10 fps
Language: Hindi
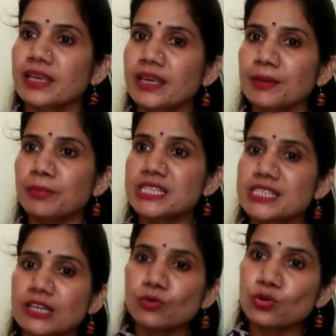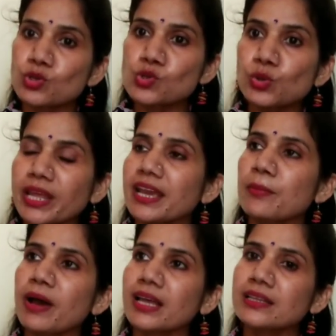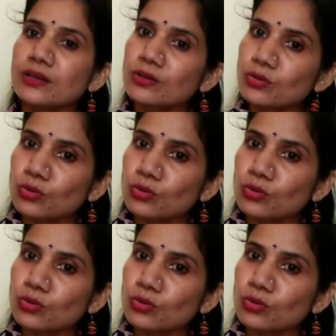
कि बच्चे उनको सुनने के बाद